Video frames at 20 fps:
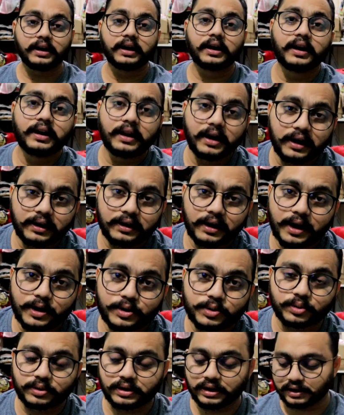अल्लाह का लाख लाख
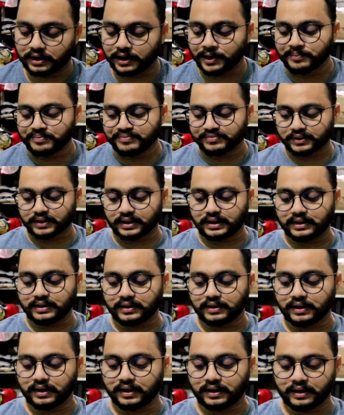शुक्र है कि
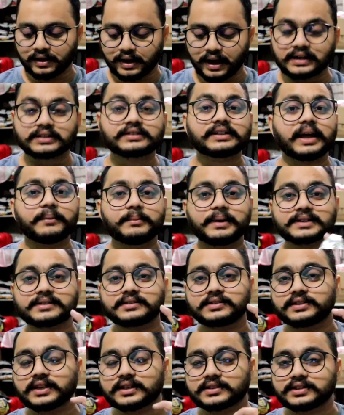आज टाइमैक्स
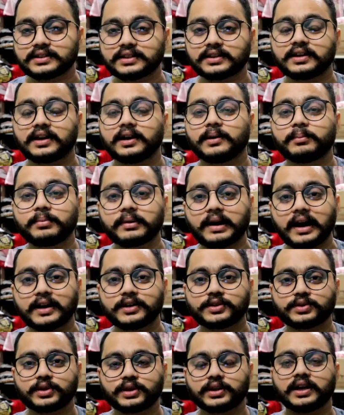जैसे
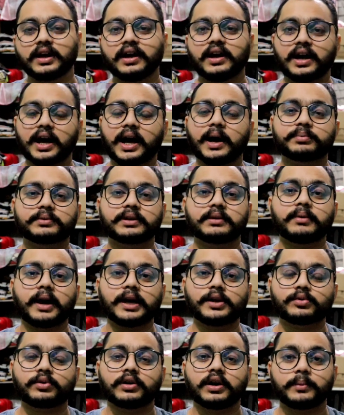ब्रांड जो है आपके
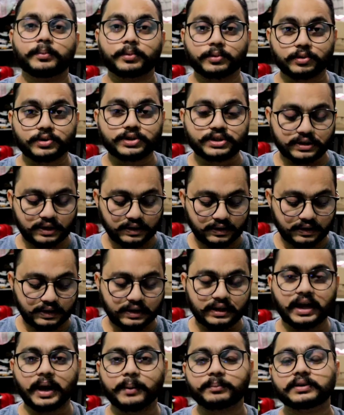भाई को अप्रोच कर रहे
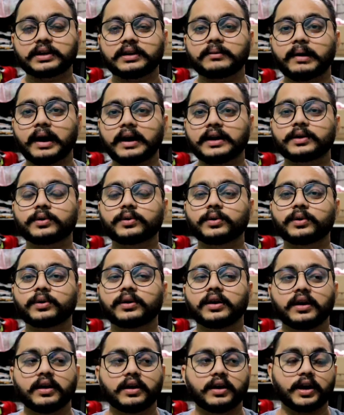हैं आपके भाई को
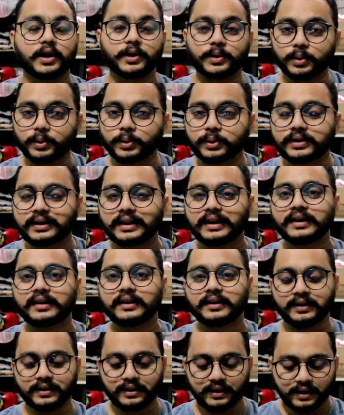ढूंढ रहे
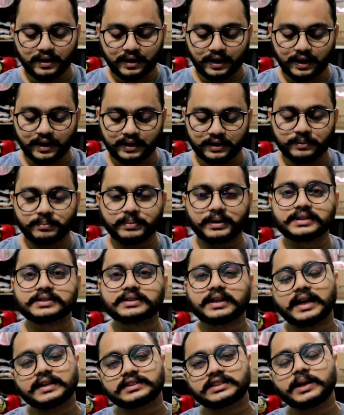हैं एंड बस
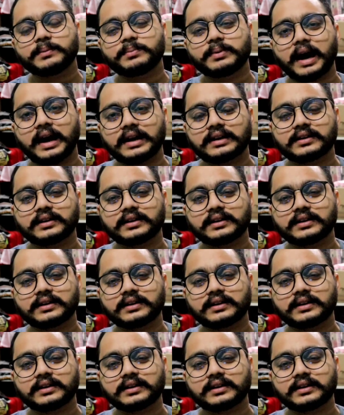ऐसे ही प्यार